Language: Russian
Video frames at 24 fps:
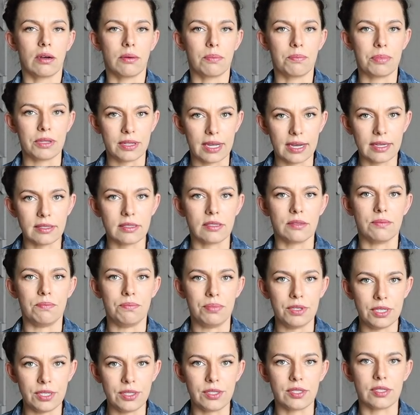пинать,
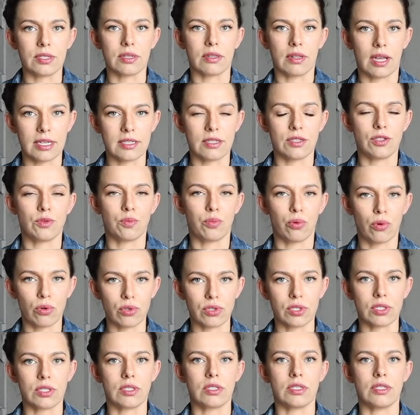бить, лазить,
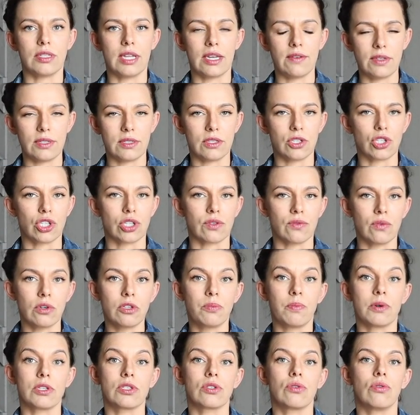ползать и давить на
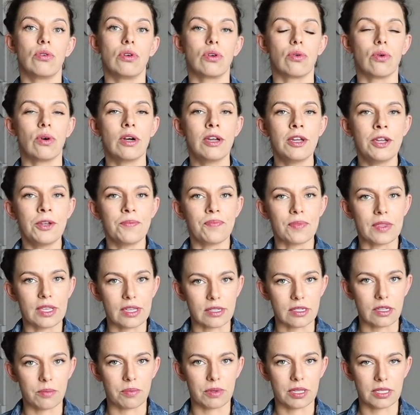живот, поскольку
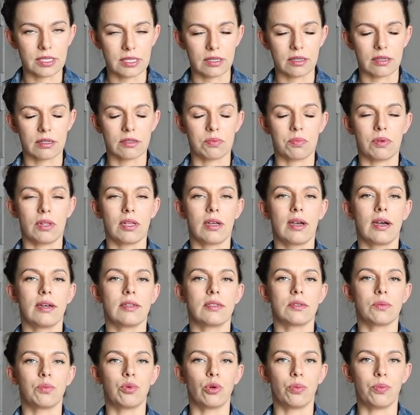если плацента
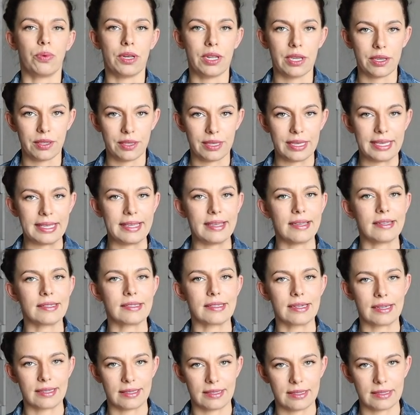располагается по передней, не
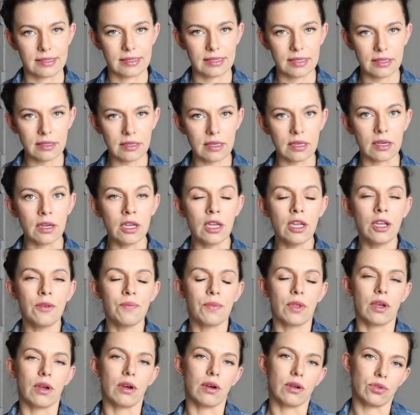задней стенке,
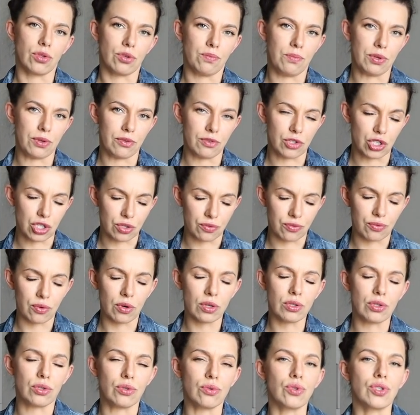то
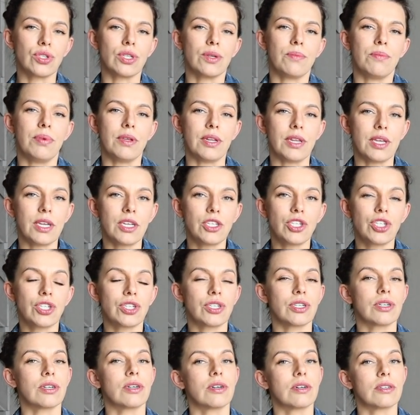живот нужно
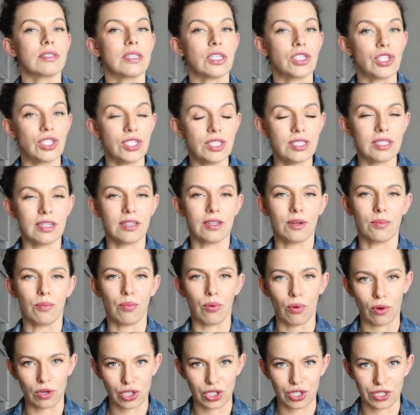беречь значительно
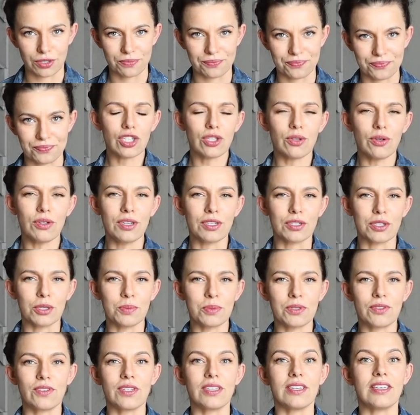больше. Что я,
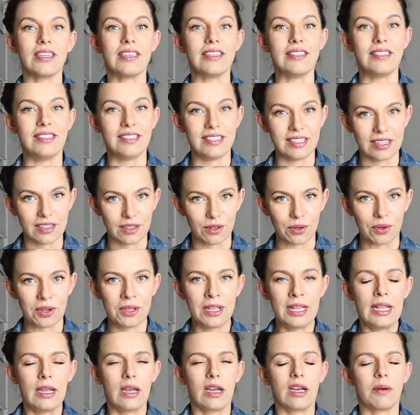собственно, и делаю.
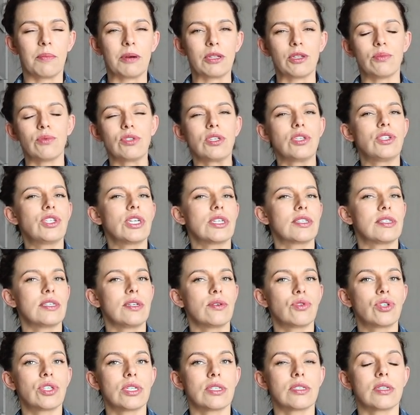Поэтому сейчас я
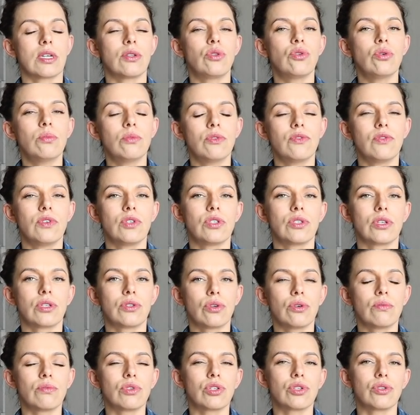уже уже задумываюсь о
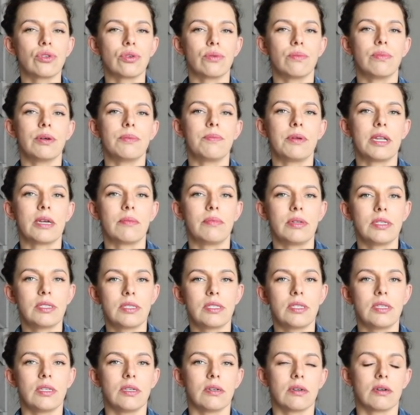том, чтобы
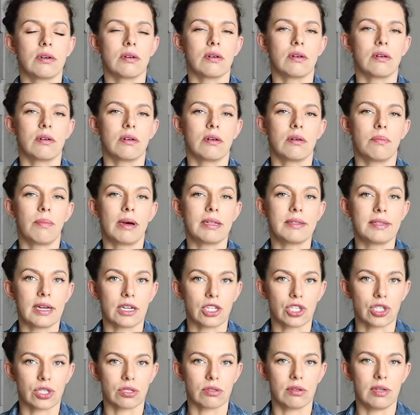приобрести э,
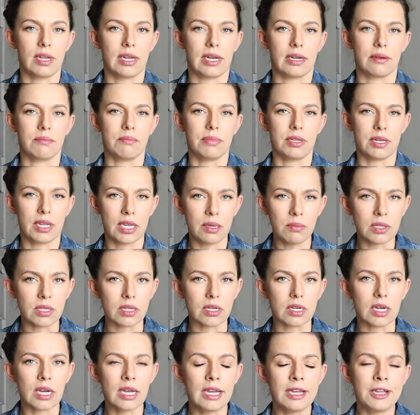бандаж для
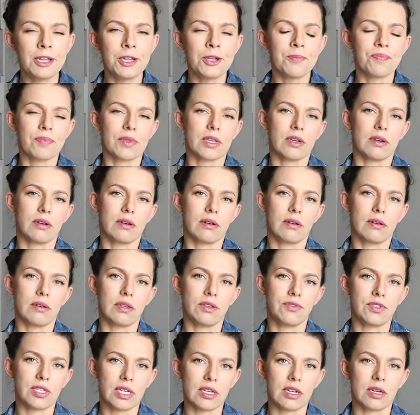беременных э,
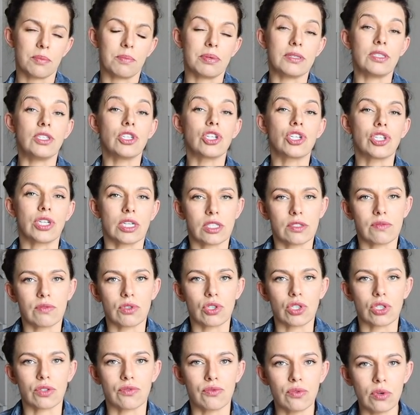и всяко поддержать
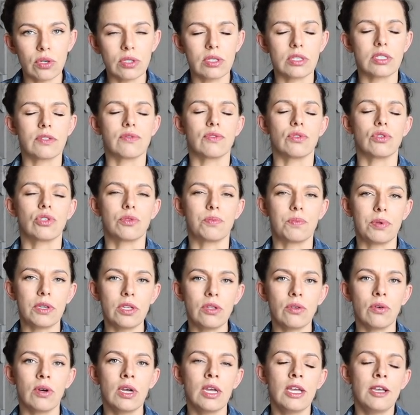свой живот, свою
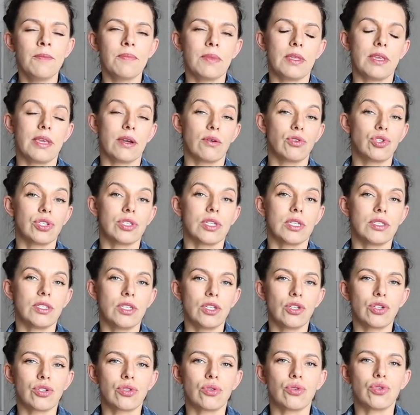спину. Я очень
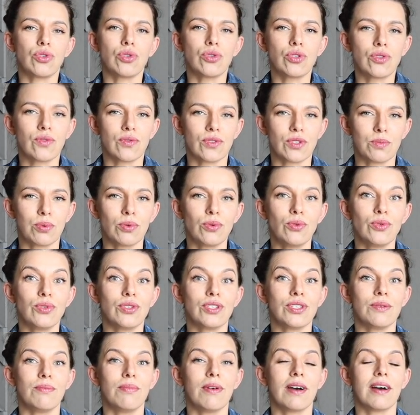надеюсь, что чувствовать буду
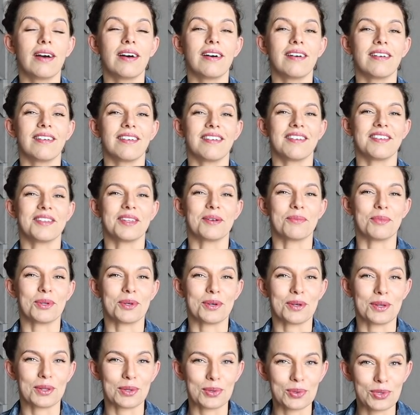себя э,
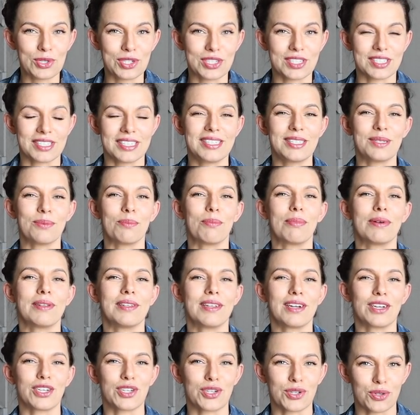намного лучше с этим
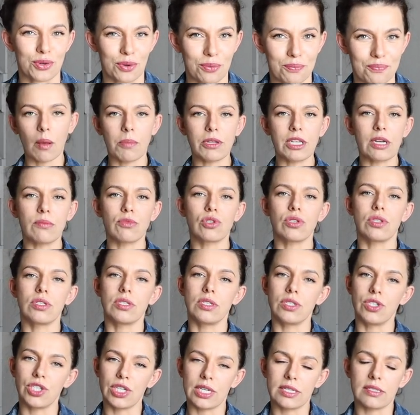бандажом, потому что
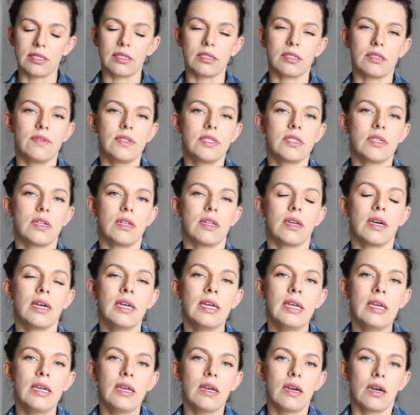сейчас действительно
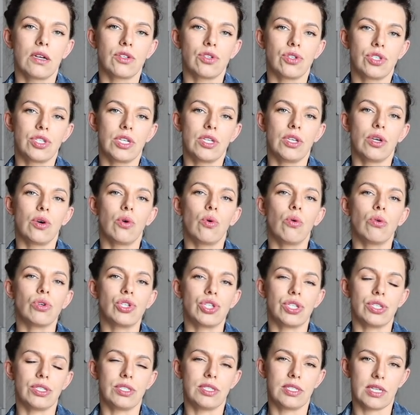ощущения
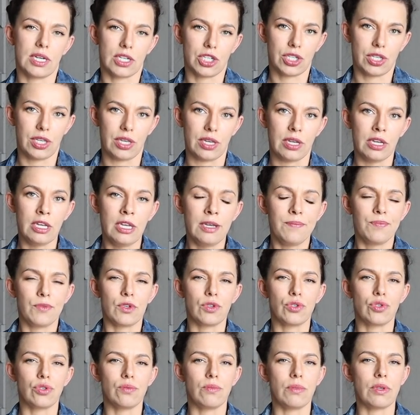очень тяжкие. То
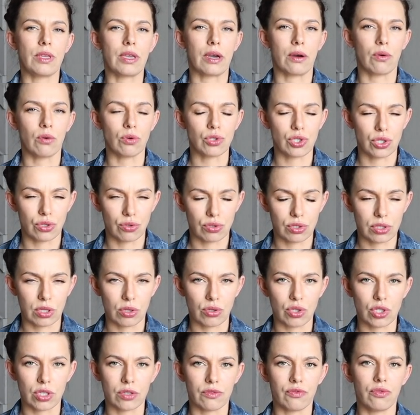есть у меня очень
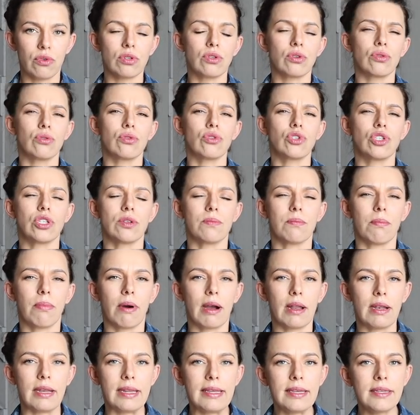устает живот, он очень
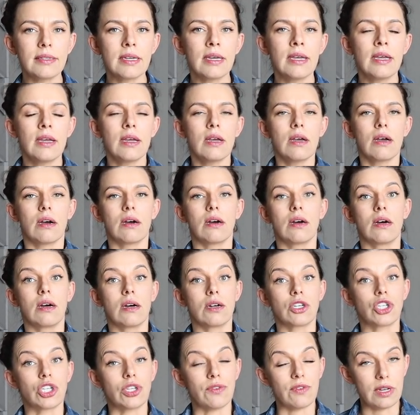болит,
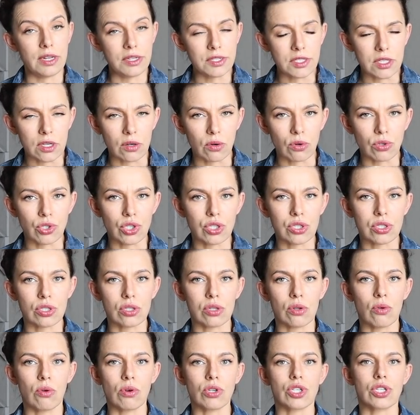шевелиться очень
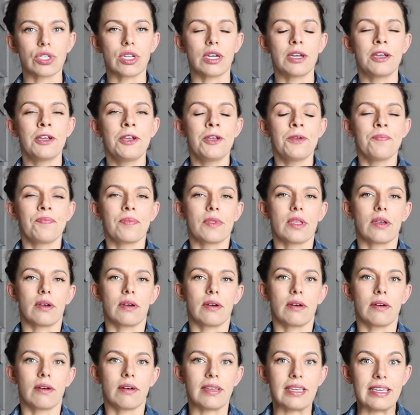сложно.
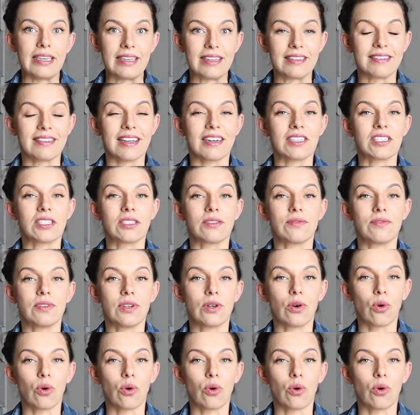А, и тазовые